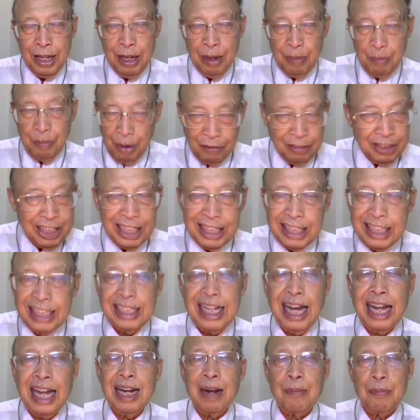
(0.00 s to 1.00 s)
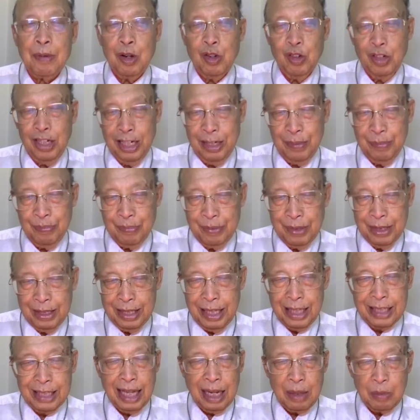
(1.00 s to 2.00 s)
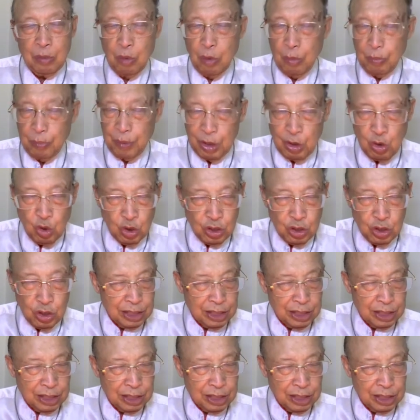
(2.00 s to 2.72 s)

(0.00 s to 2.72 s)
ภาวนาที่ทานรับเอาแหละถ้าท่านบวเป็นคน